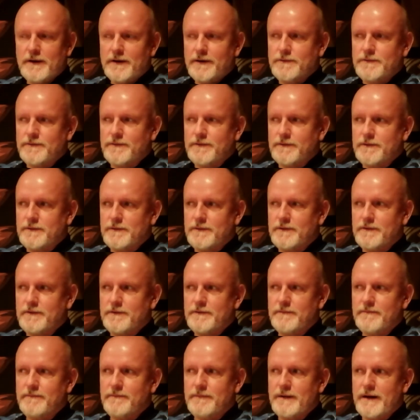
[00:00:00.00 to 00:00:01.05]
który
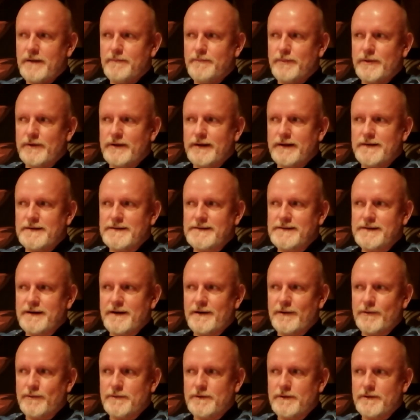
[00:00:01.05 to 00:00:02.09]
ma
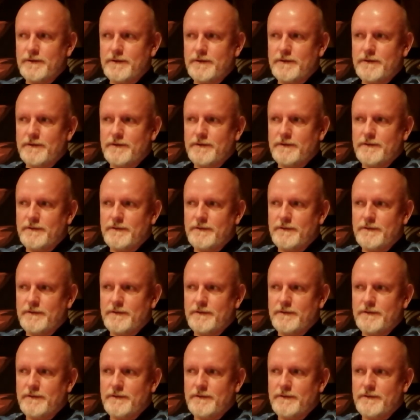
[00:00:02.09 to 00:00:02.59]
potencjał do,